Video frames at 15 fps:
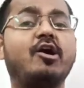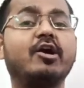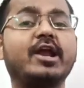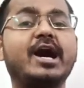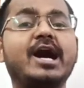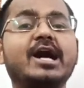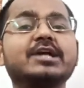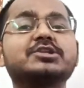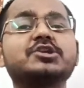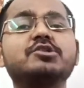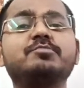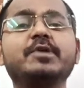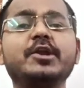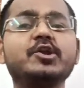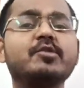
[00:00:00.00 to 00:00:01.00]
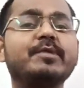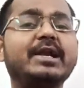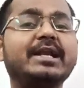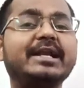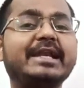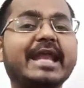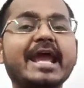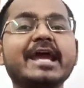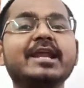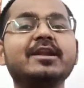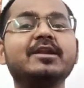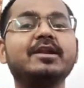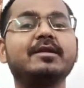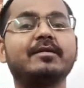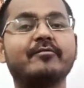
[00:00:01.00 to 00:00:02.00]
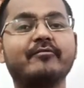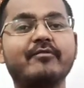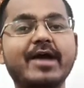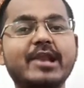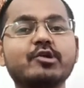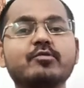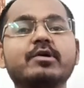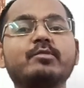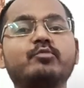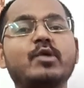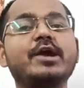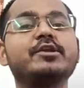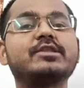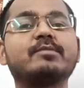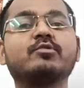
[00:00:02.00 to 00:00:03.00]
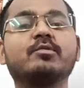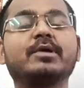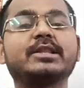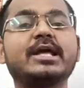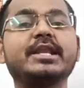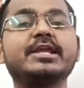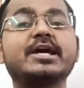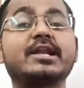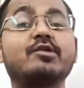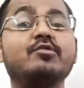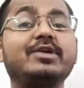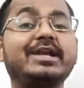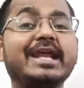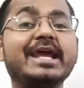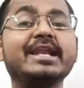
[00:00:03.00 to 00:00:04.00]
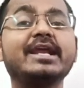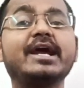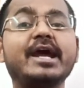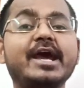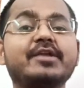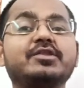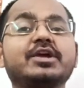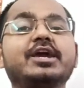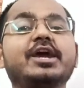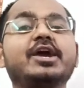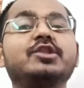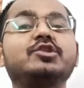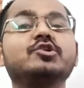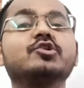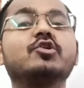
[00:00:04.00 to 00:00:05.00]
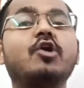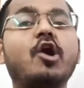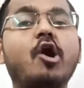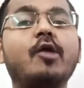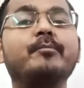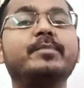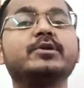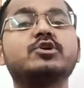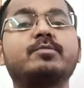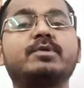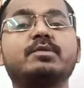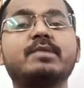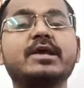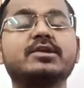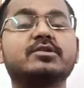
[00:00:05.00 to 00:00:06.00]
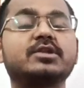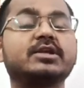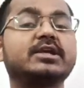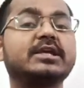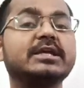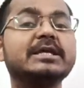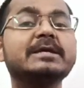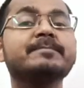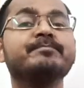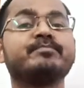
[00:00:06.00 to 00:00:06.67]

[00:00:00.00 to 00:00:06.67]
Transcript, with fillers: और आज की इस वीडियो में टेन वैल्यूएबल पॉइंट्स आपको बताने जा रहा हूं टेन ऐसे एसीओ ऑफ पेज ऑप्टिमाइजेशन की